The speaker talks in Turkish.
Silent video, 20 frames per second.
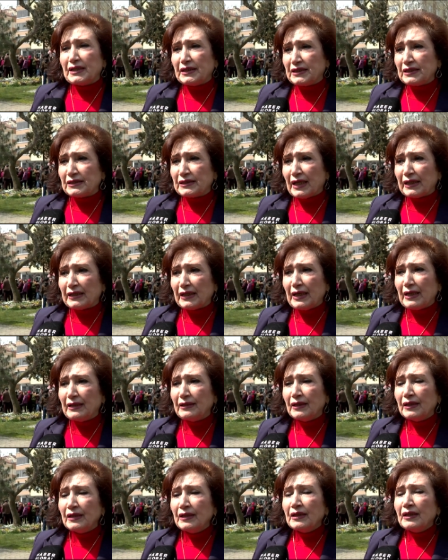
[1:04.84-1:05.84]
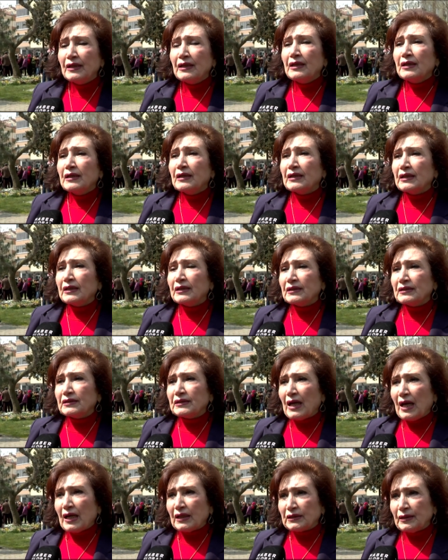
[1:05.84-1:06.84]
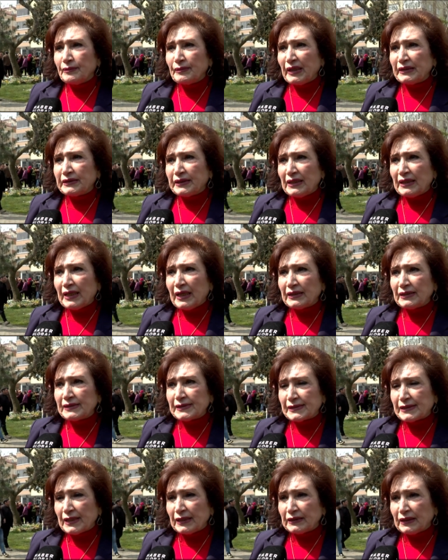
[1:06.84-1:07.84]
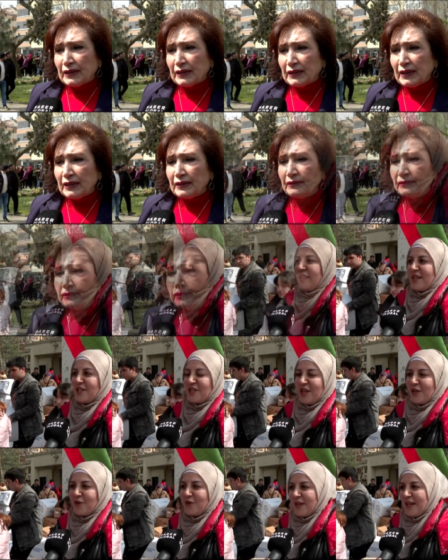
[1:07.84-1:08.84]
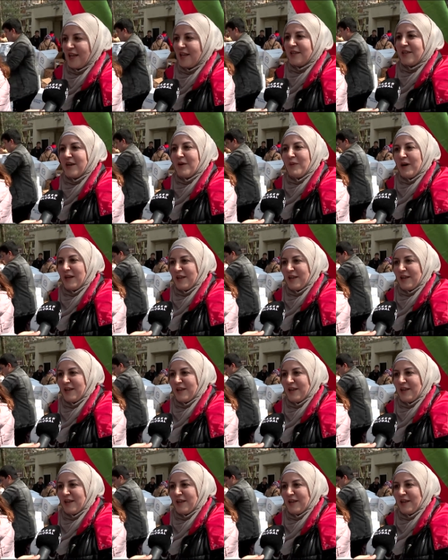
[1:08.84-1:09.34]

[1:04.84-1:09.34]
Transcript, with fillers: bir ayda iki kere e, yardım ettiler insanlara. Teşekkür